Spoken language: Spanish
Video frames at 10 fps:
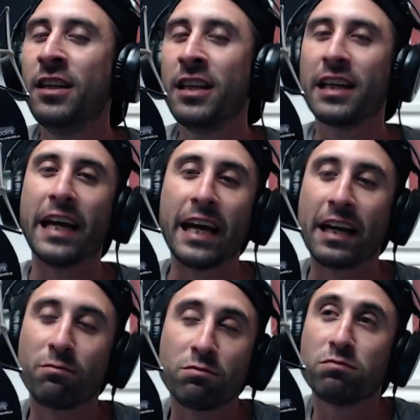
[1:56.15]
que
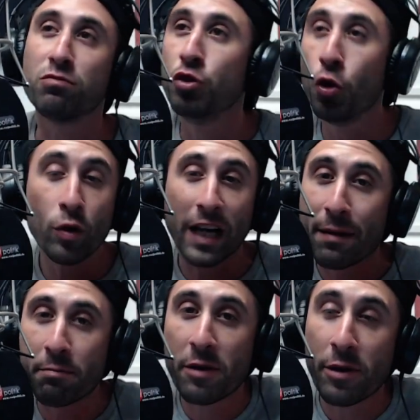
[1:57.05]
nunca en
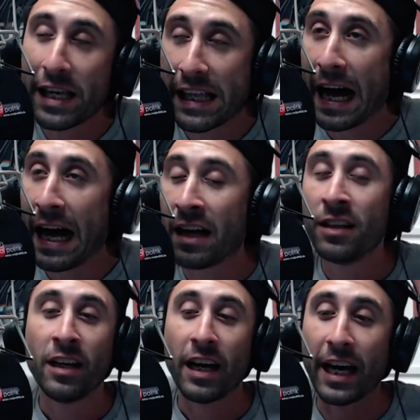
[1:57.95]
mi vida
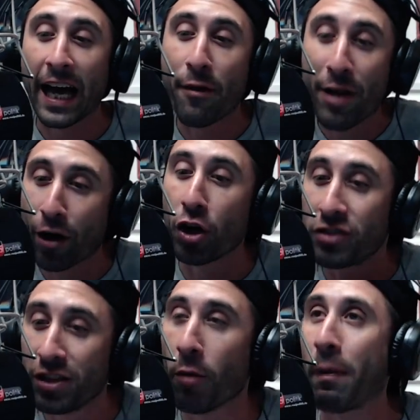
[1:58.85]
eh, había
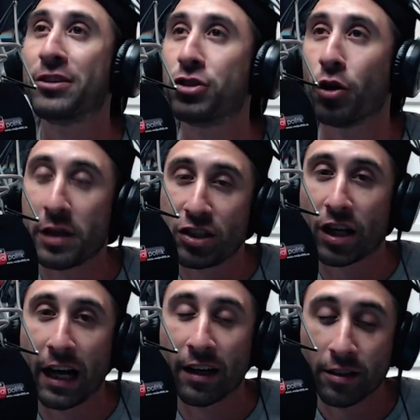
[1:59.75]
conocido Pancho Villa,